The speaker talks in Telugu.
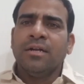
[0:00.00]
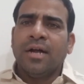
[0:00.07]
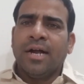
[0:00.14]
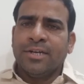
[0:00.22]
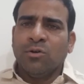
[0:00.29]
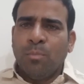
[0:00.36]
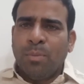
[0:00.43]

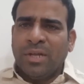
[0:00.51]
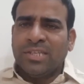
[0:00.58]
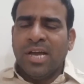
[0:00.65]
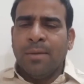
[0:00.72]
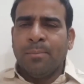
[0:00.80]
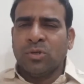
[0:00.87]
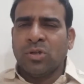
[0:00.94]
అంటే
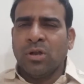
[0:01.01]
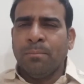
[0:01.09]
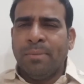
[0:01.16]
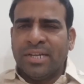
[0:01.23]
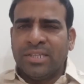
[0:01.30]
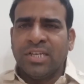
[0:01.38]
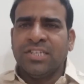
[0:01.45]
ఉపాధ్యాయ పోస్టులను
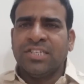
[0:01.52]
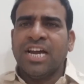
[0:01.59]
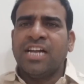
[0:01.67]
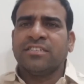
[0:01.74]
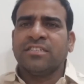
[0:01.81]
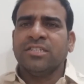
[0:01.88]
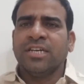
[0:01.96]
భర్తీ
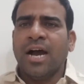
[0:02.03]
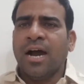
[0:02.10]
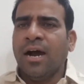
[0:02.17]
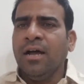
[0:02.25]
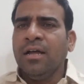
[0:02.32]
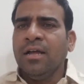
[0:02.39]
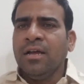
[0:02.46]
చేయాల్సిందిగా
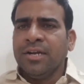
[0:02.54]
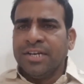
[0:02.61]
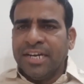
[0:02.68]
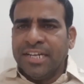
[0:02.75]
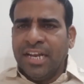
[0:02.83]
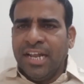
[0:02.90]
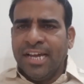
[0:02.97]

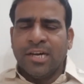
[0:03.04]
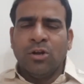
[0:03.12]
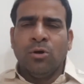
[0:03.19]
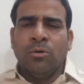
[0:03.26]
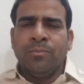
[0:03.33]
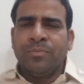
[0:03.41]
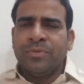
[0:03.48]
నేను ఈ లేఖలో
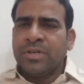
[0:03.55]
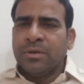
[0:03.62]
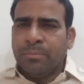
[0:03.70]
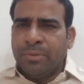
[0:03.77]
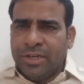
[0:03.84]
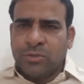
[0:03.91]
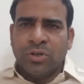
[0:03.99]

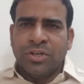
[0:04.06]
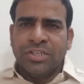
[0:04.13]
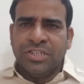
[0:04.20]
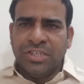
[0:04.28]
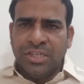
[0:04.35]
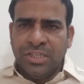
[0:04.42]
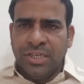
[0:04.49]
పేర్కొనడం
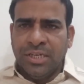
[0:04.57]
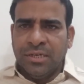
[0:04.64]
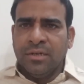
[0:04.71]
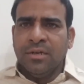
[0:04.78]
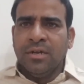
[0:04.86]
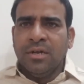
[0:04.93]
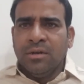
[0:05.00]
జరిగింది
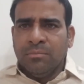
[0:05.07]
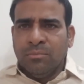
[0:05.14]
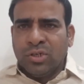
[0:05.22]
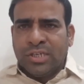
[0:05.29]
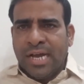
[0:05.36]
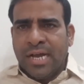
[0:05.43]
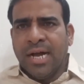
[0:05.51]

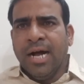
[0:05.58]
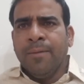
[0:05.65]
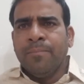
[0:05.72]
ముఖ్యంగా